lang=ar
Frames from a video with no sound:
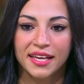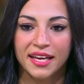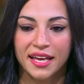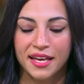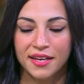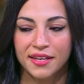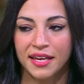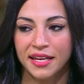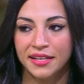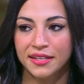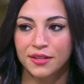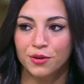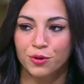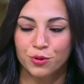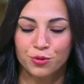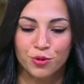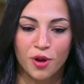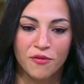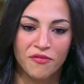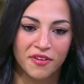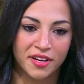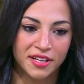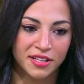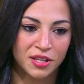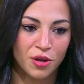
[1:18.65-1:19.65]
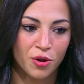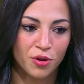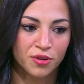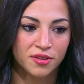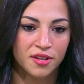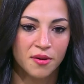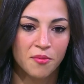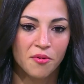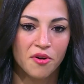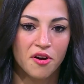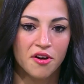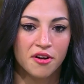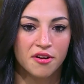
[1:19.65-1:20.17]
يعني كنت واقفه كده
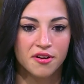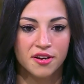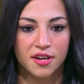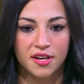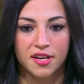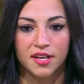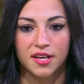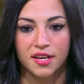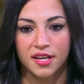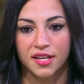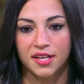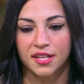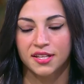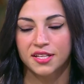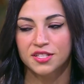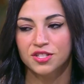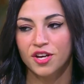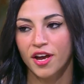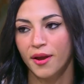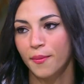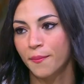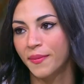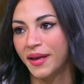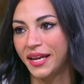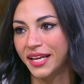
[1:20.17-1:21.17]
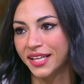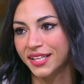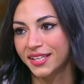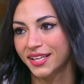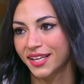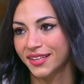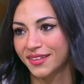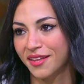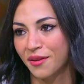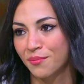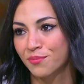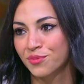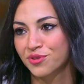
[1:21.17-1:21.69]
قدام قرار ان يعني صاحب بالين
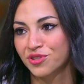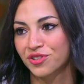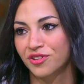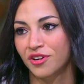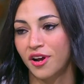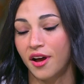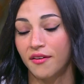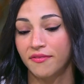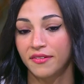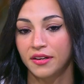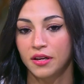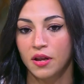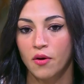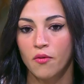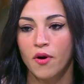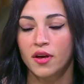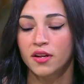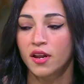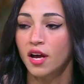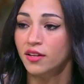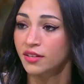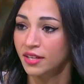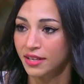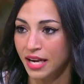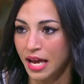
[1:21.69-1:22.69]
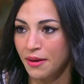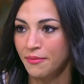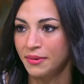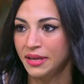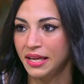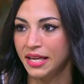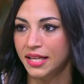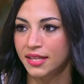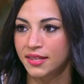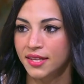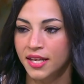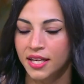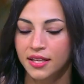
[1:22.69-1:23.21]
كذاب بصراحه فاللي هو انا اقدر اعمل
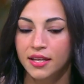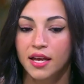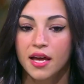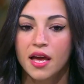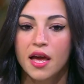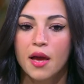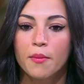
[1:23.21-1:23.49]
الاثنين